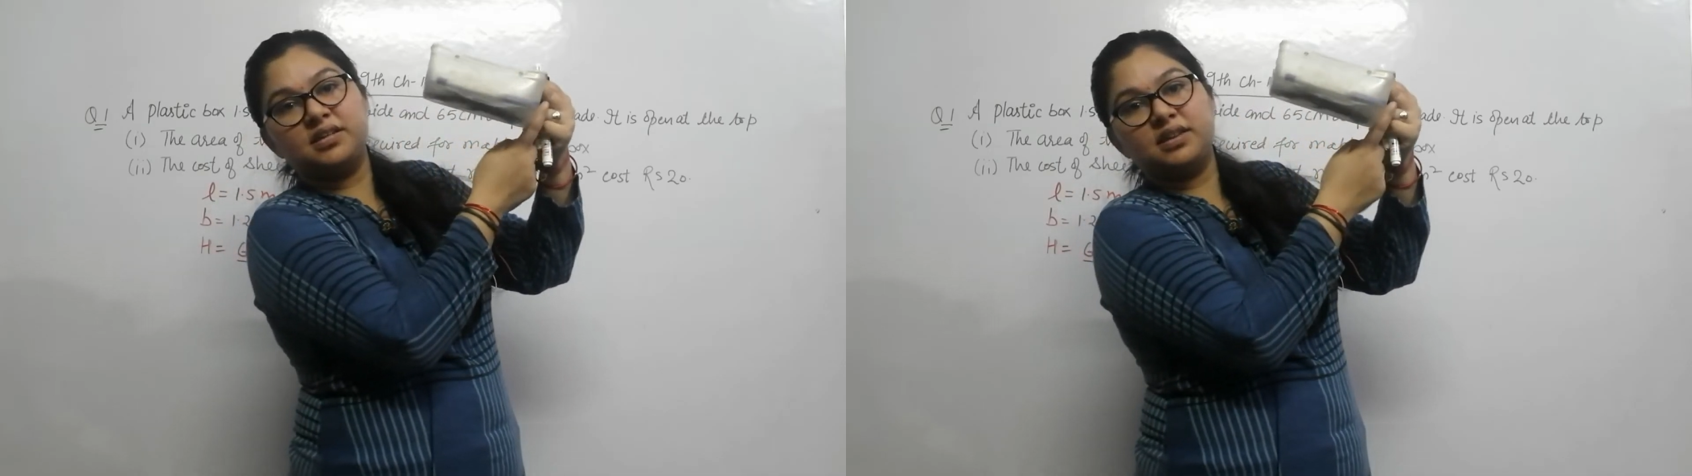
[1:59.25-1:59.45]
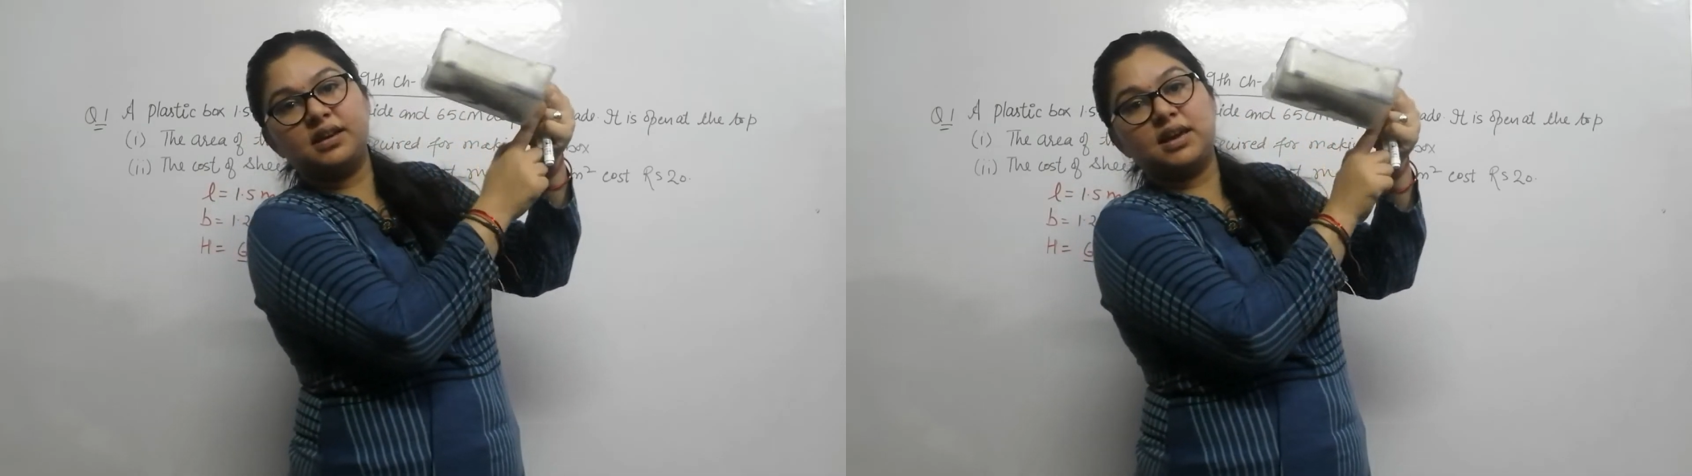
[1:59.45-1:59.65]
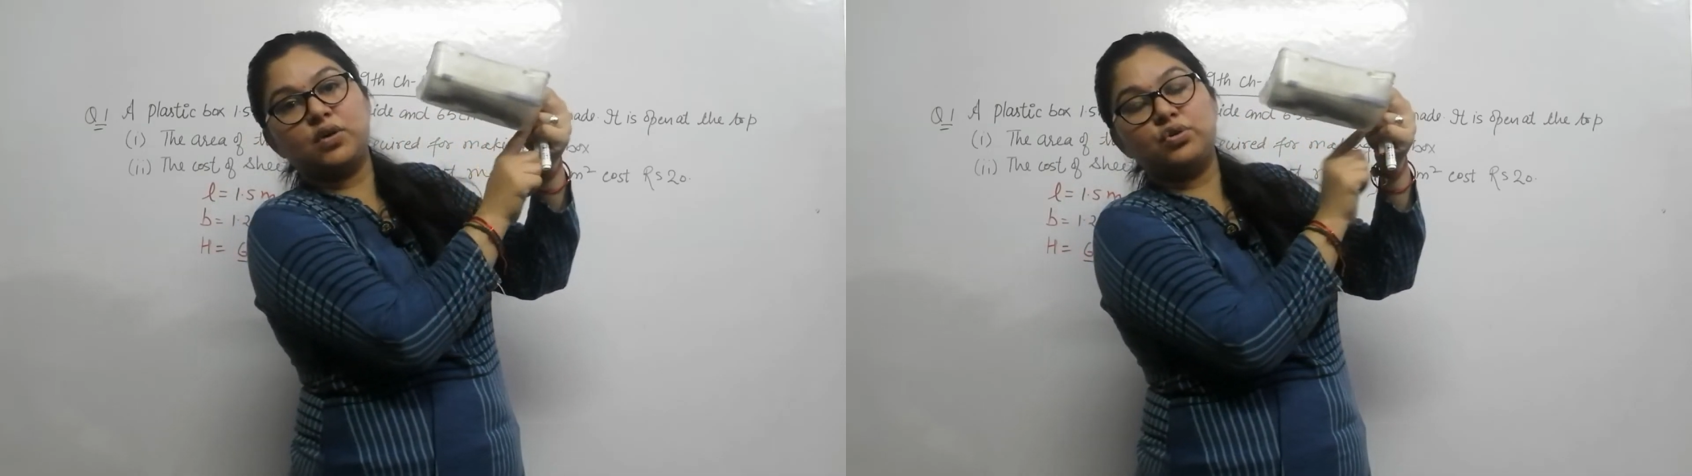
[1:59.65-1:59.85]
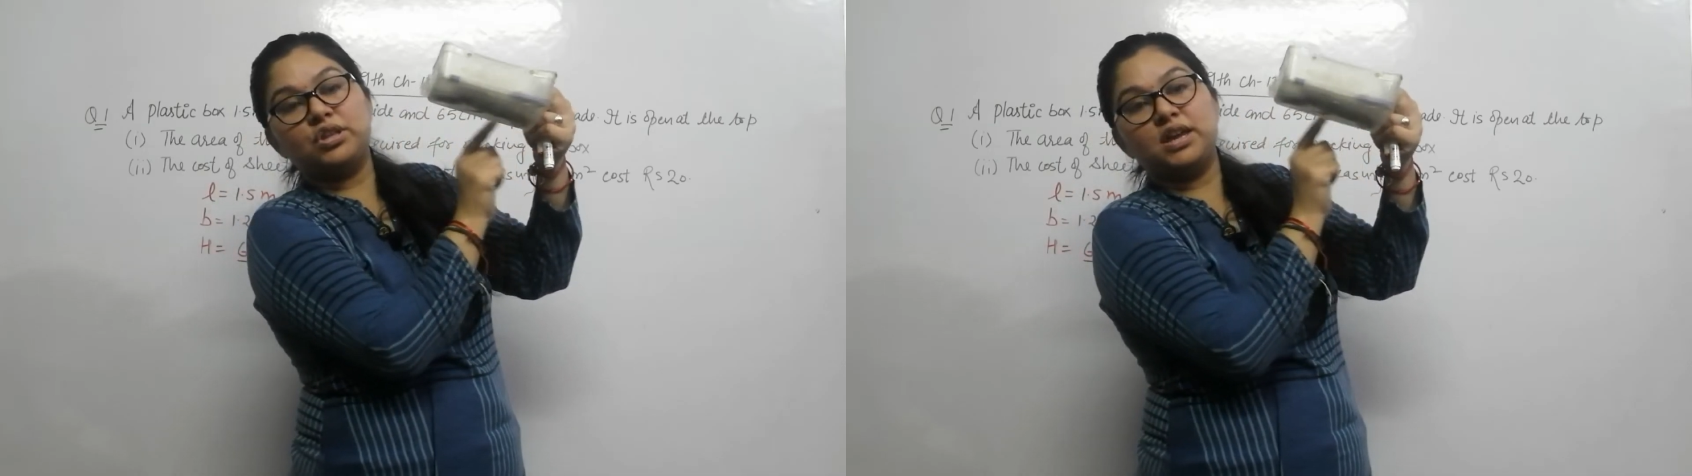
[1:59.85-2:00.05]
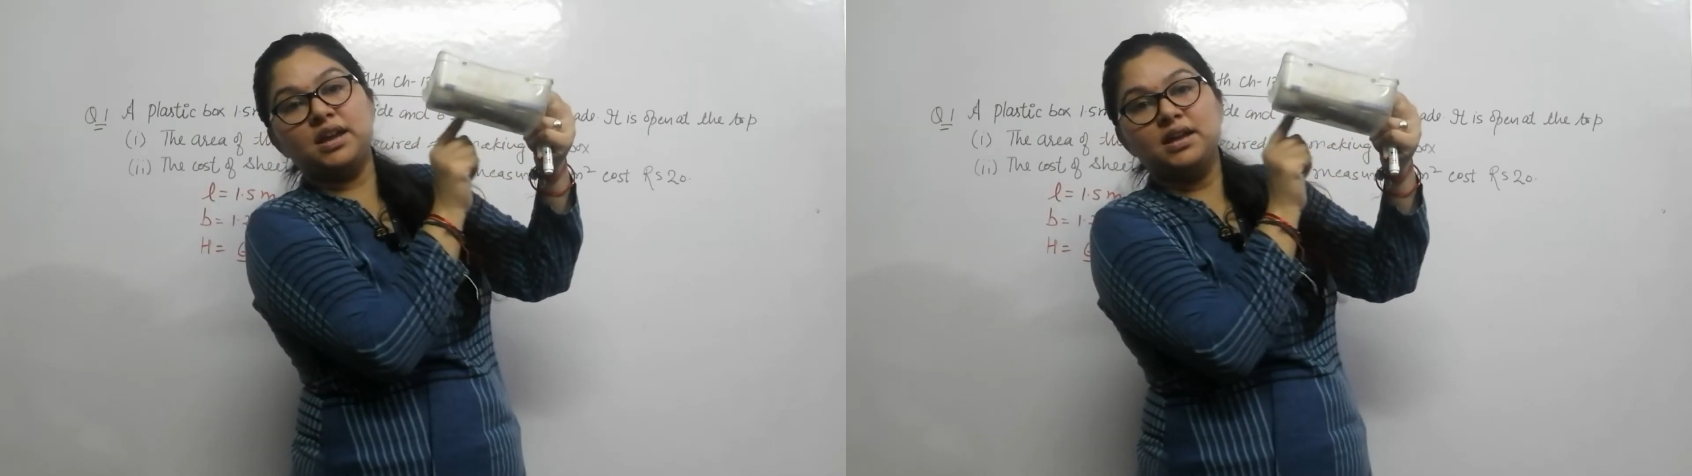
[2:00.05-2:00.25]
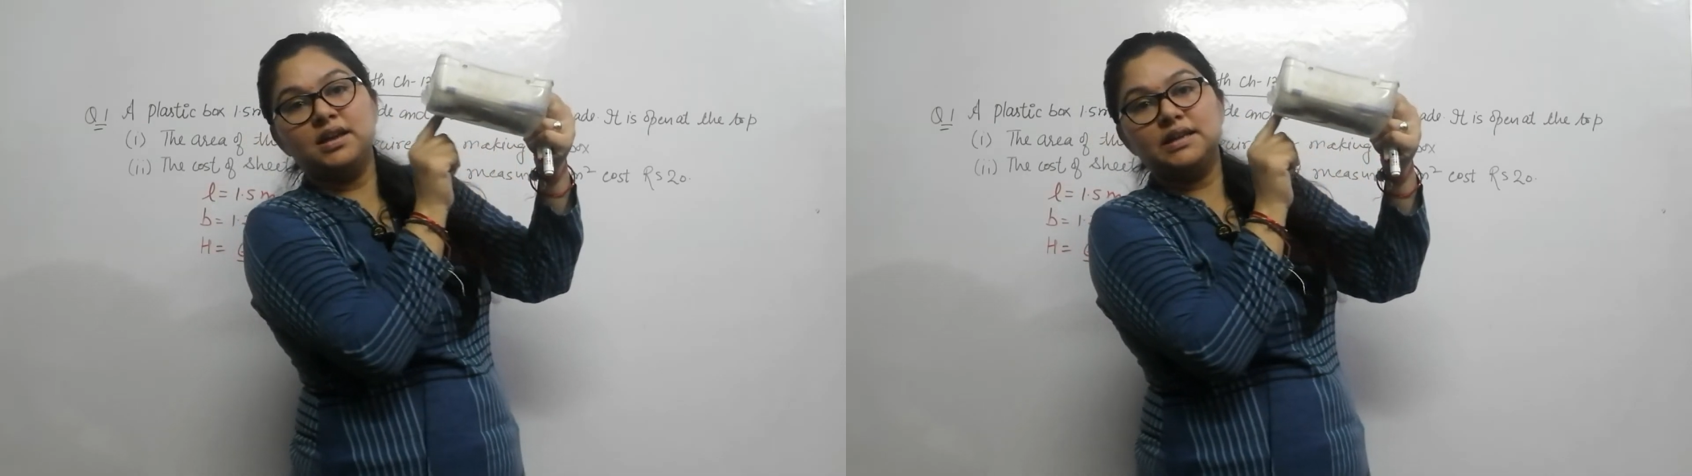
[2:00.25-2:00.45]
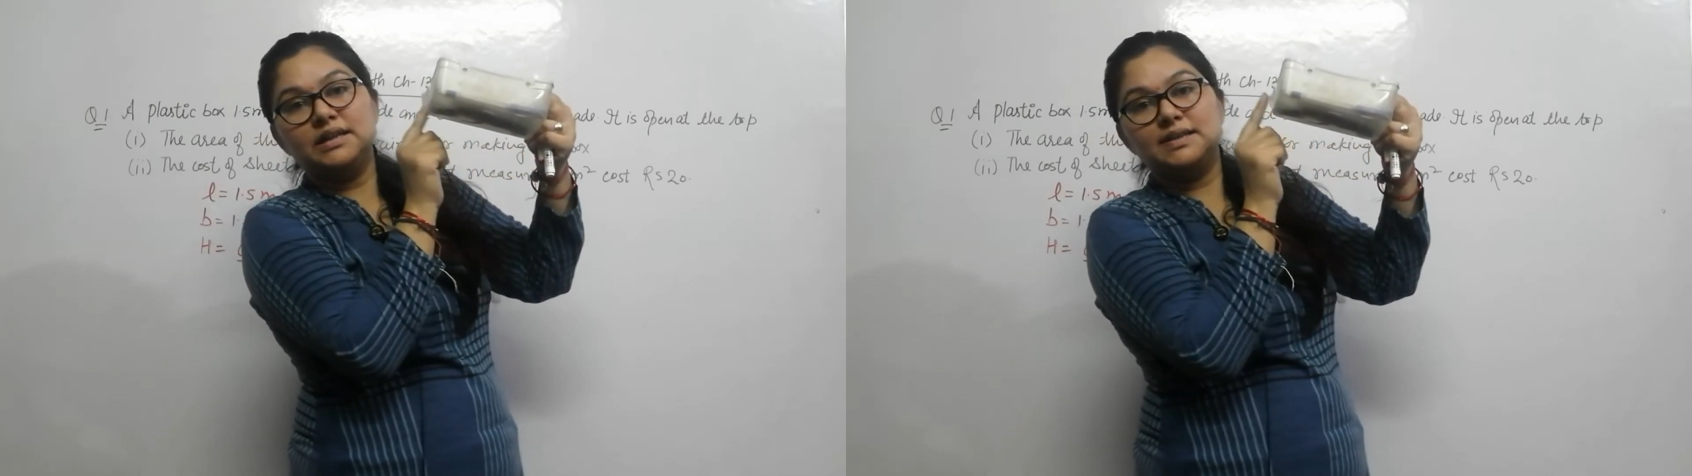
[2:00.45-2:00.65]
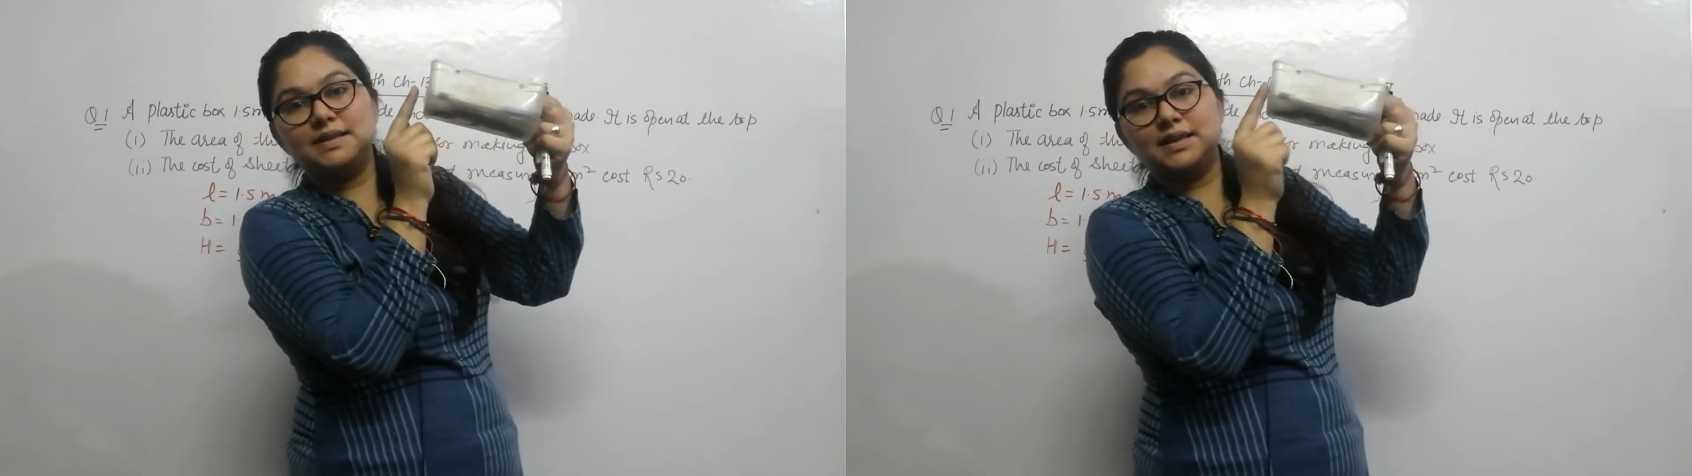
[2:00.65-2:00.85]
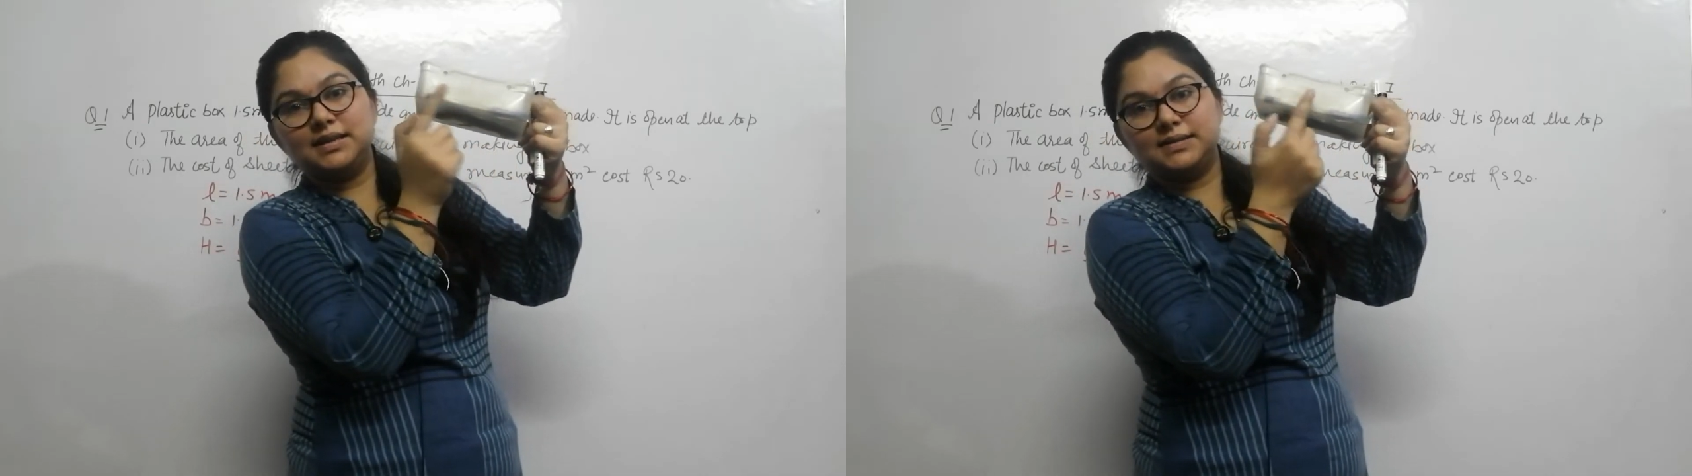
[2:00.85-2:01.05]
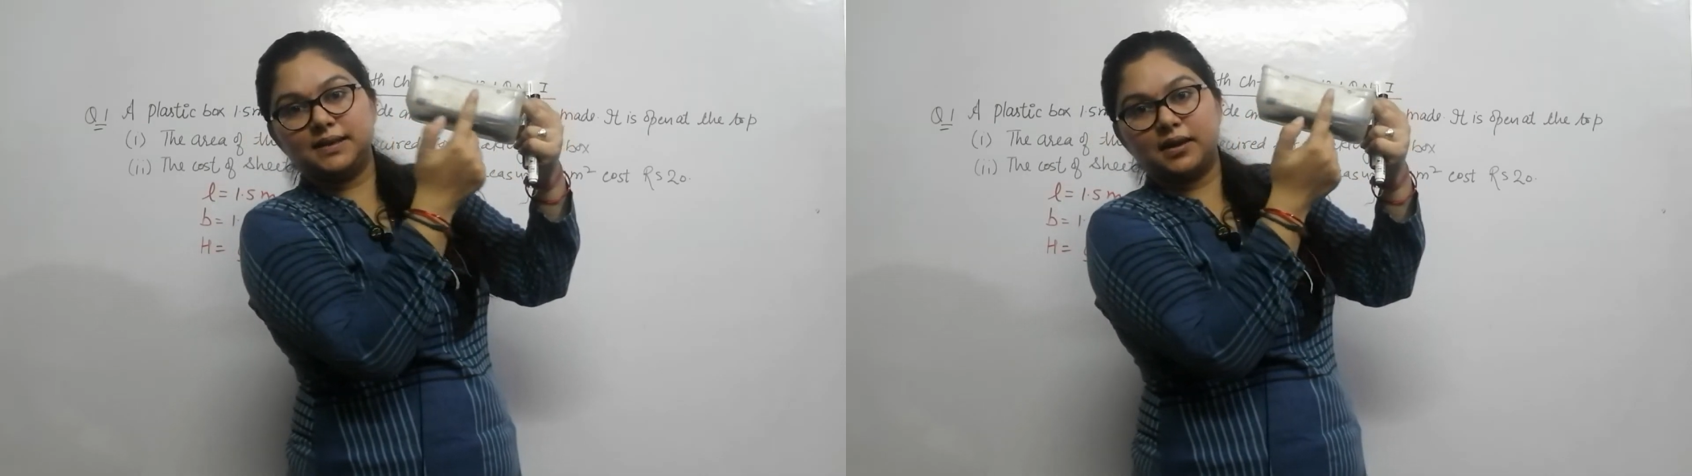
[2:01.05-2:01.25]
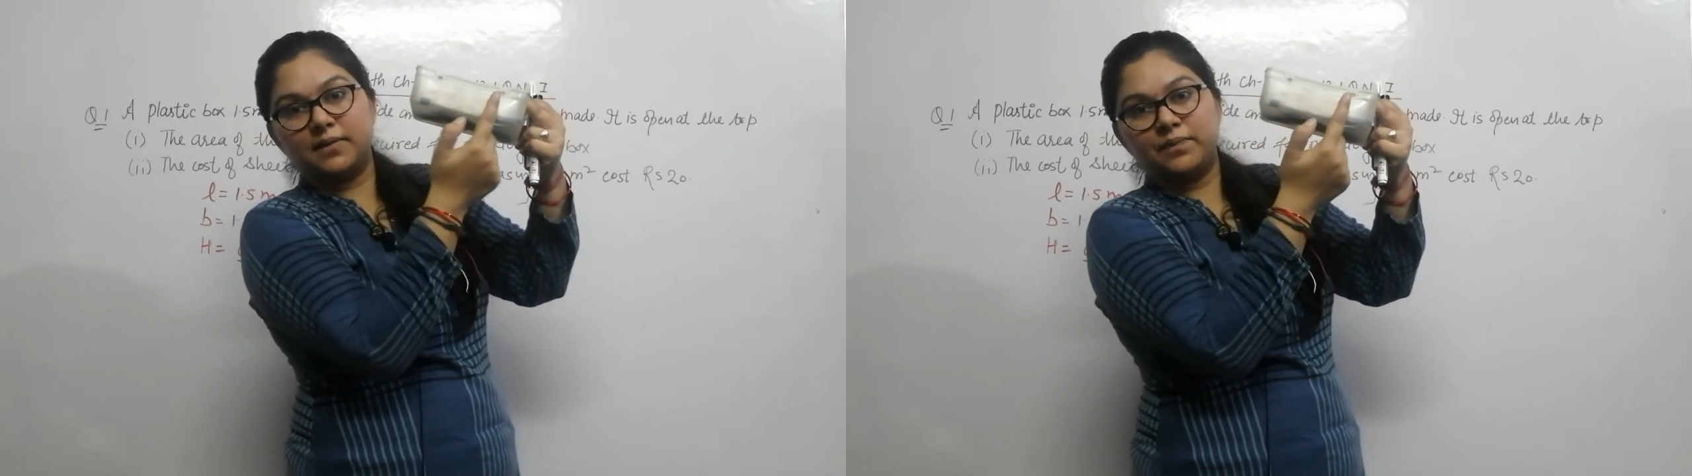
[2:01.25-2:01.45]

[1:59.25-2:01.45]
ये क्या होती है सी एस से